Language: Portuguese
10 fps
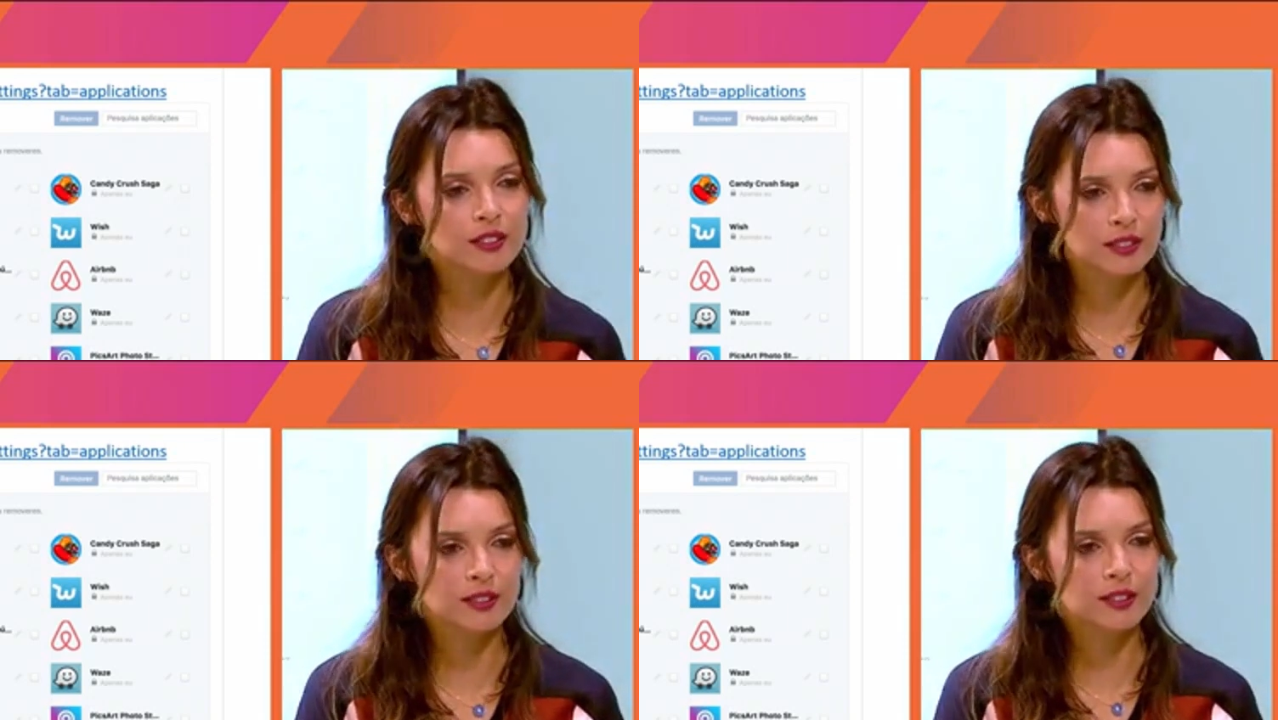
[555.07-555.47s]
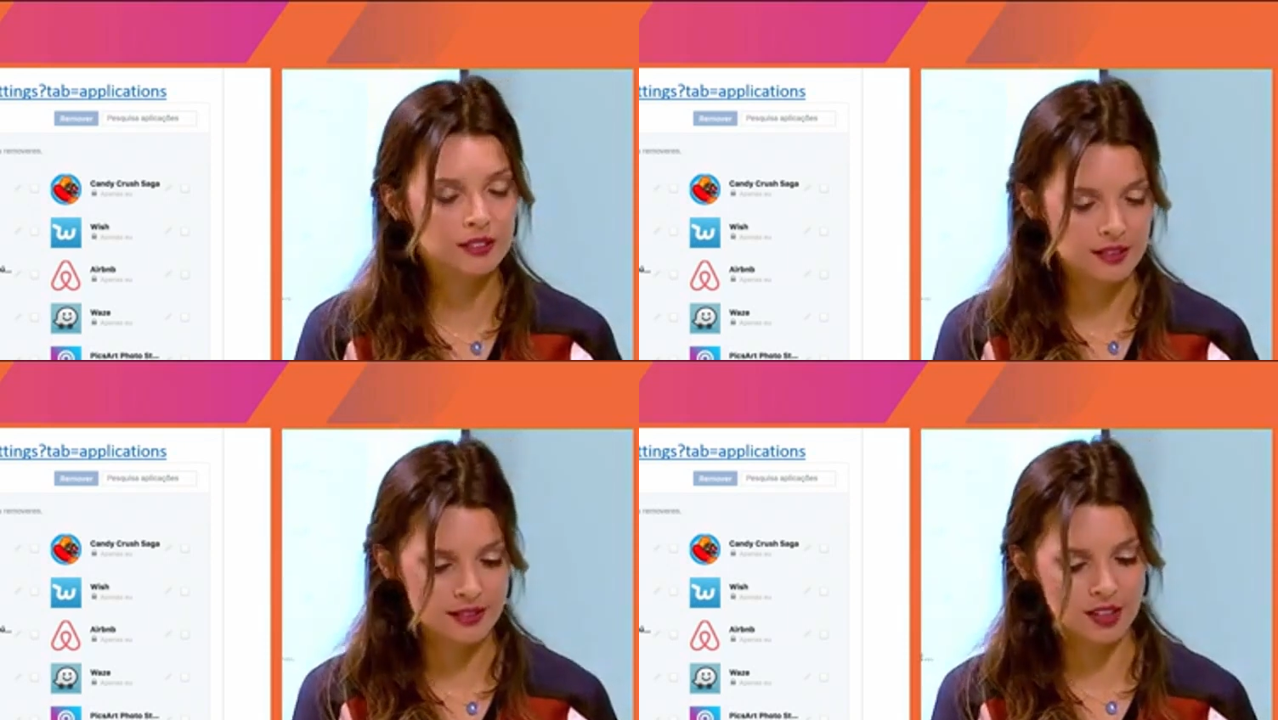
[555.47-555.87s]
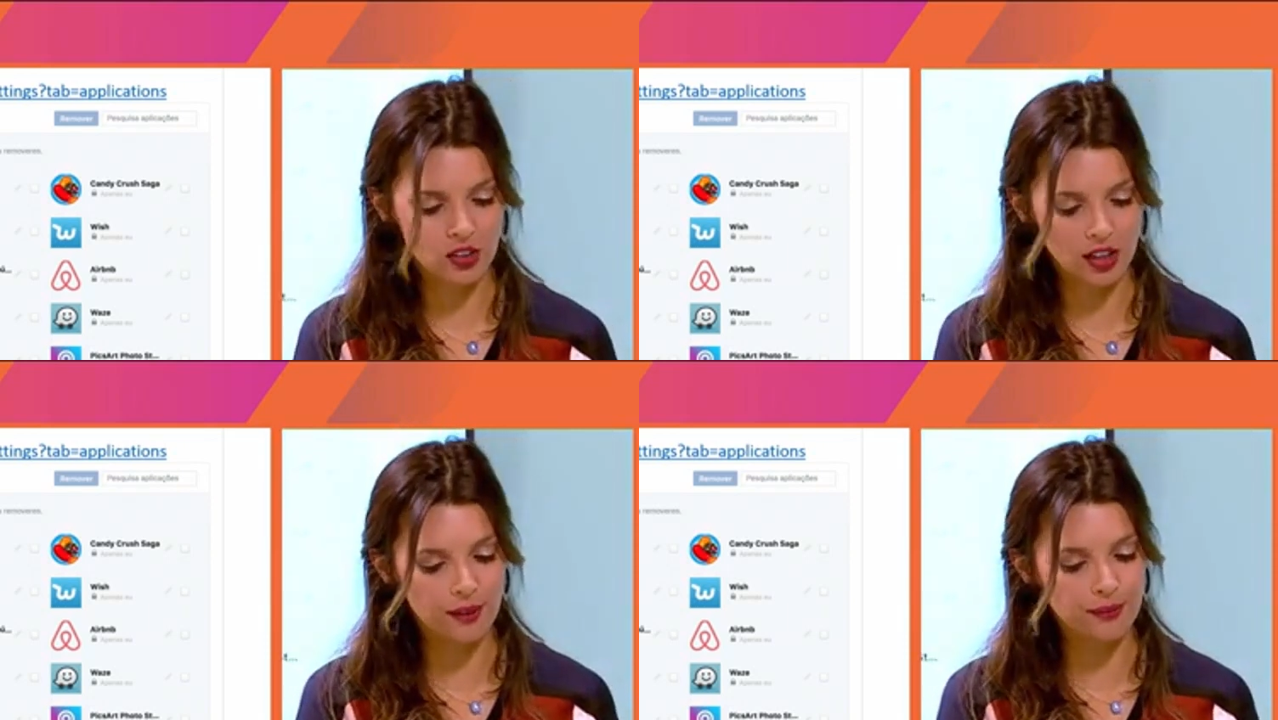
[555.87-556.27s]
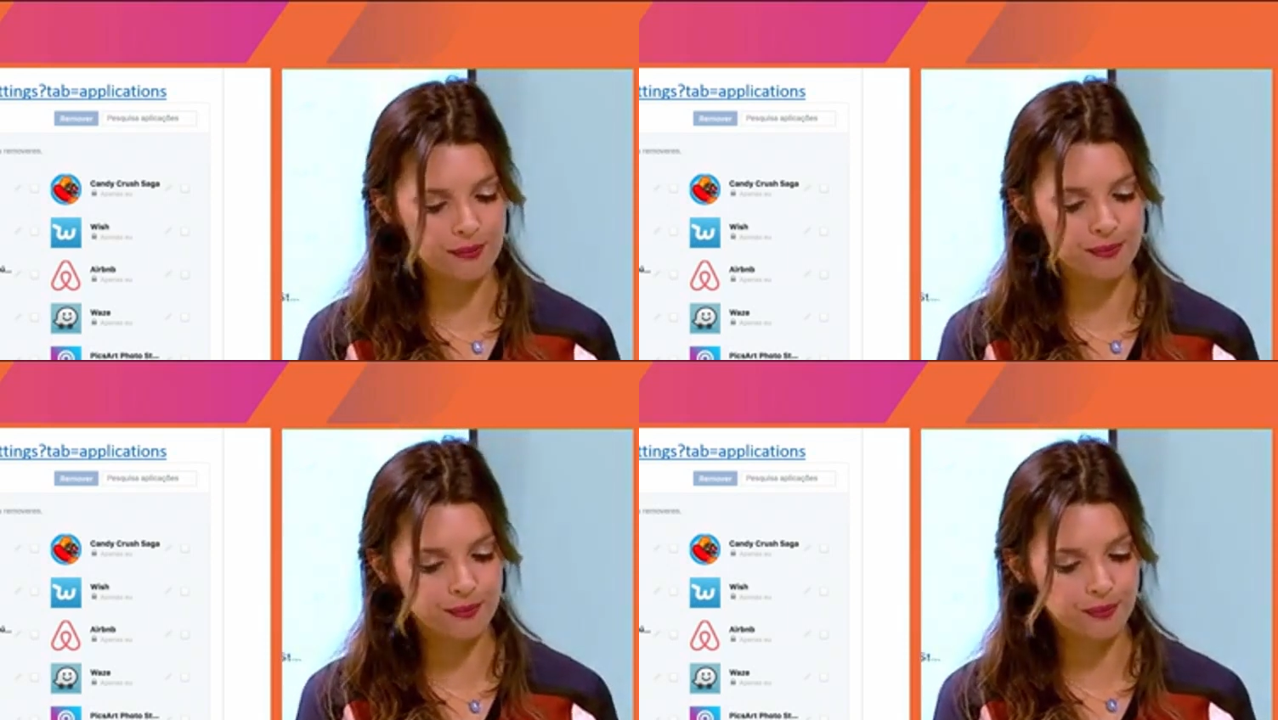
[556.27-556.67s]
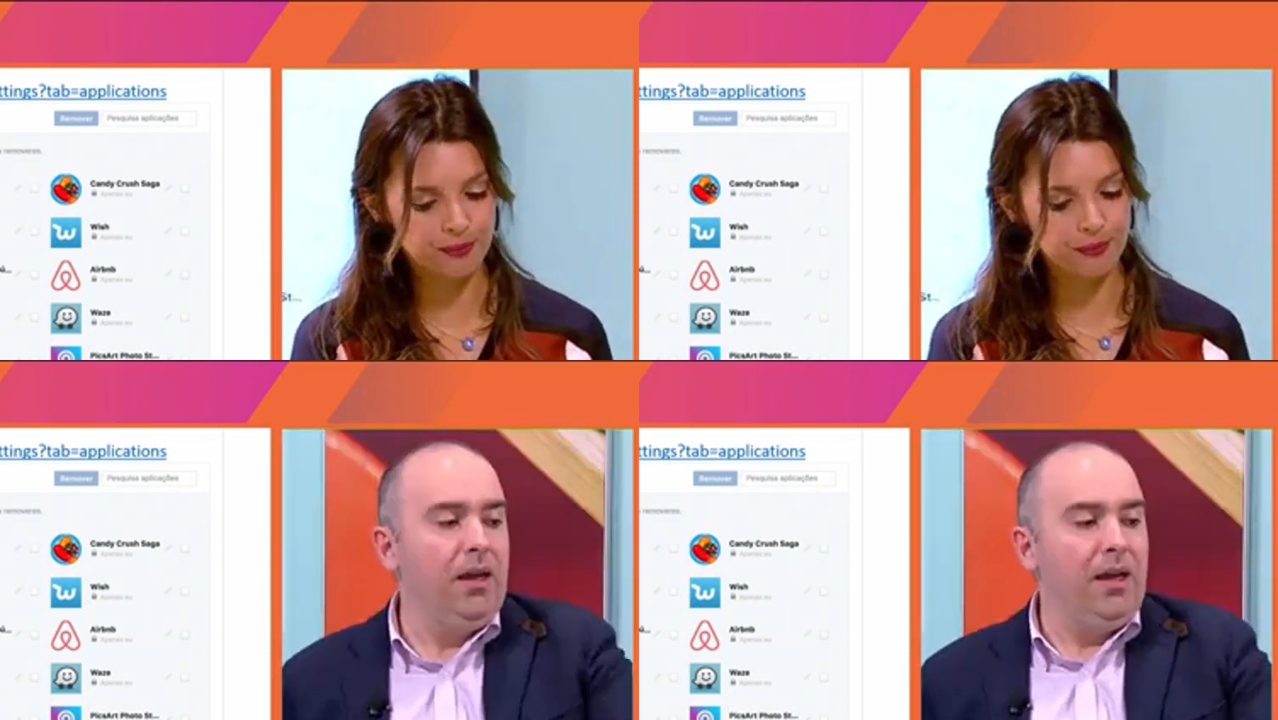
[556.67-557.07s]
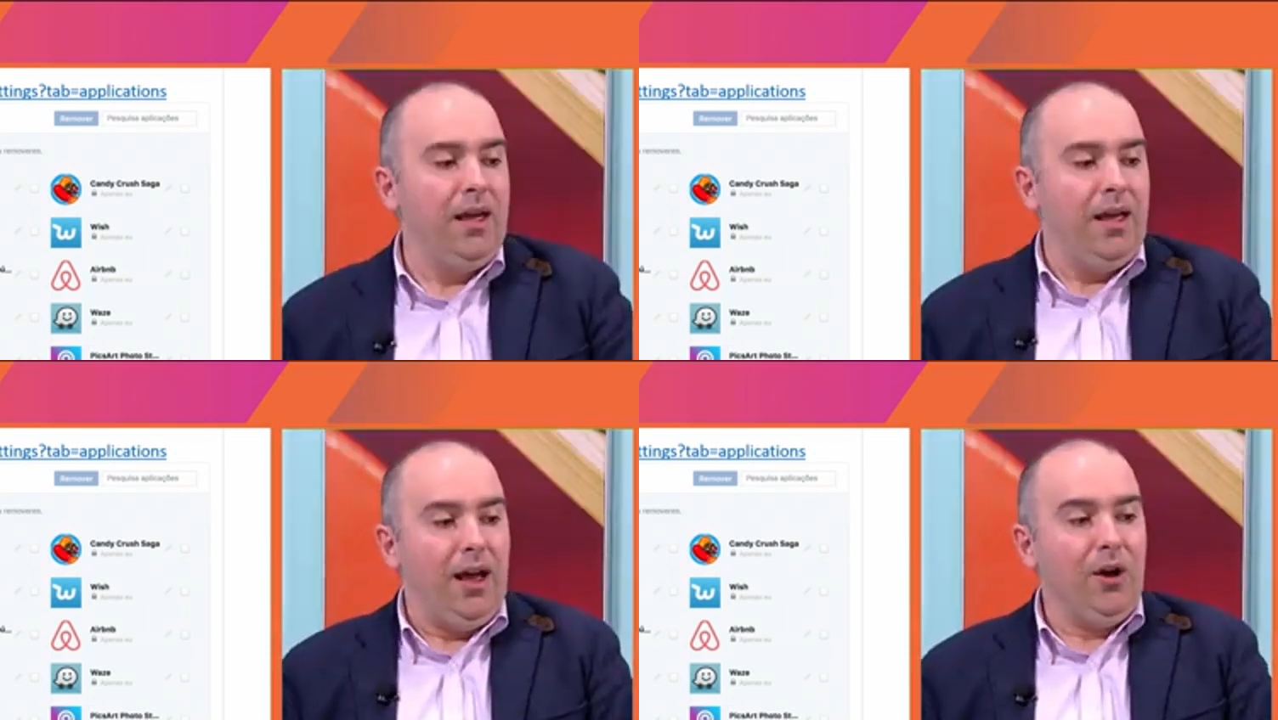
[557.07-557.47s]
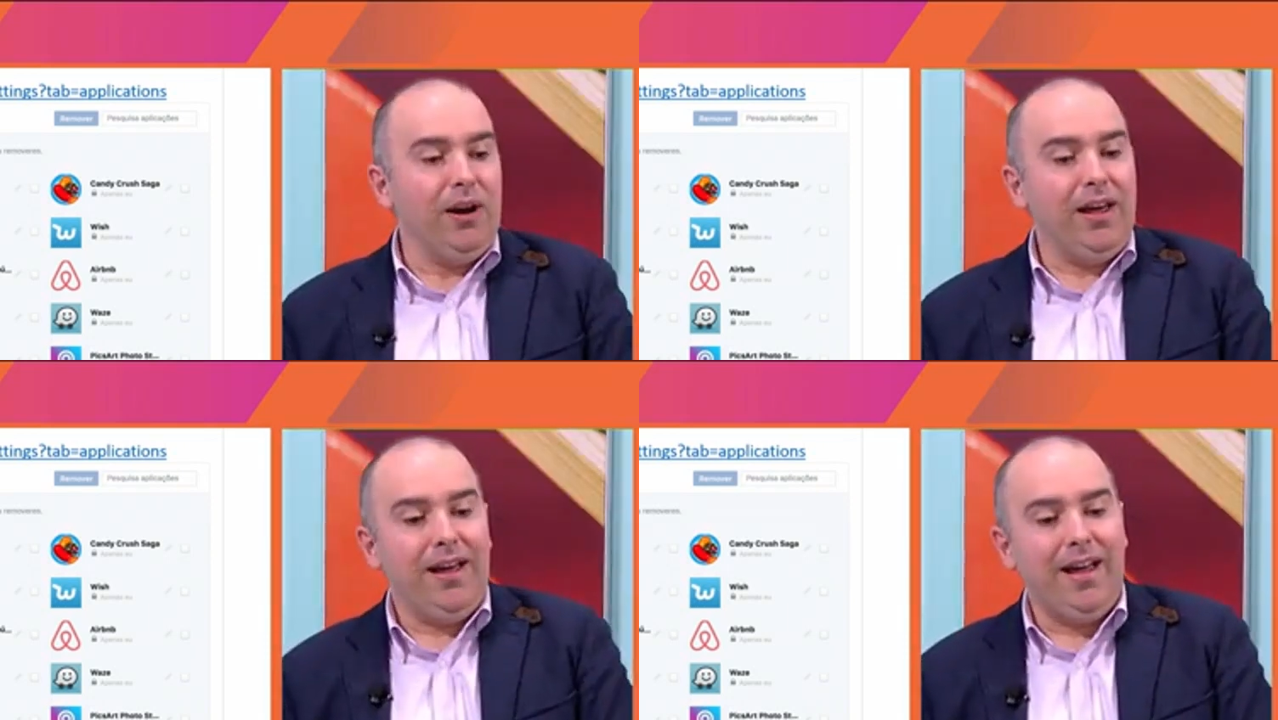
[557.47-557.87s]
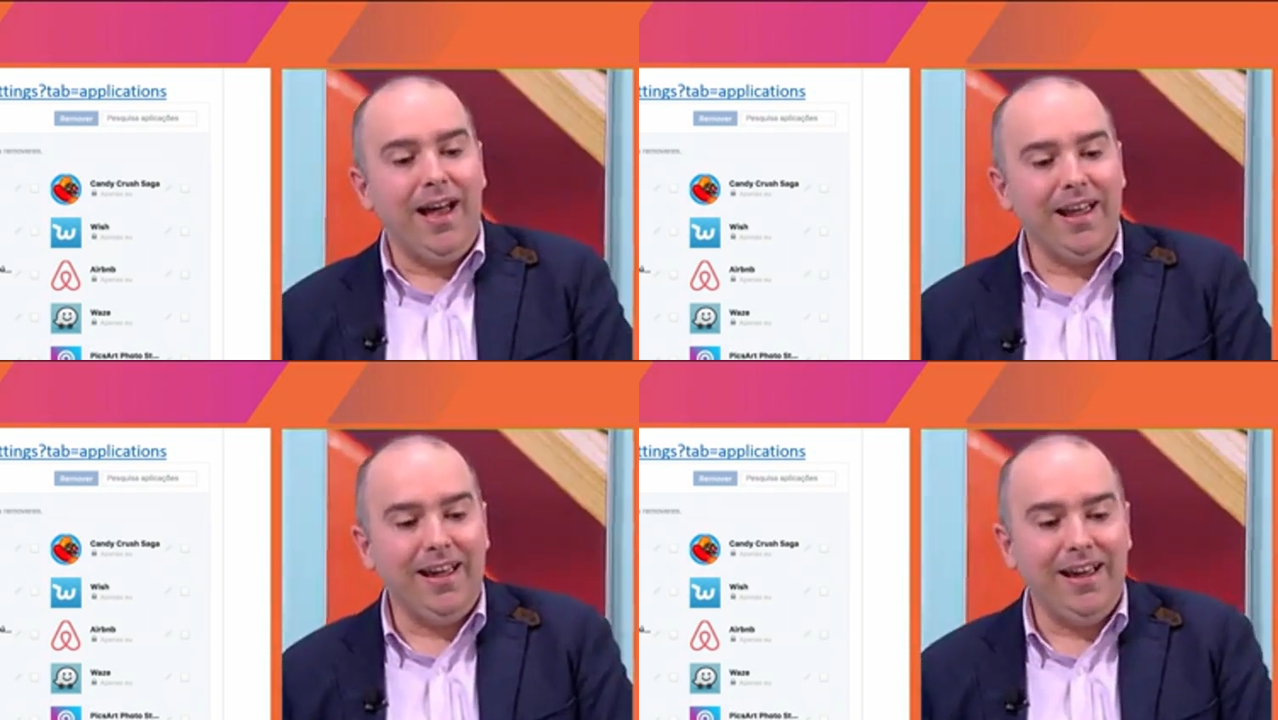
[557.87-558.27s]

Apps e sites, exatamente. Okay. Agora, há,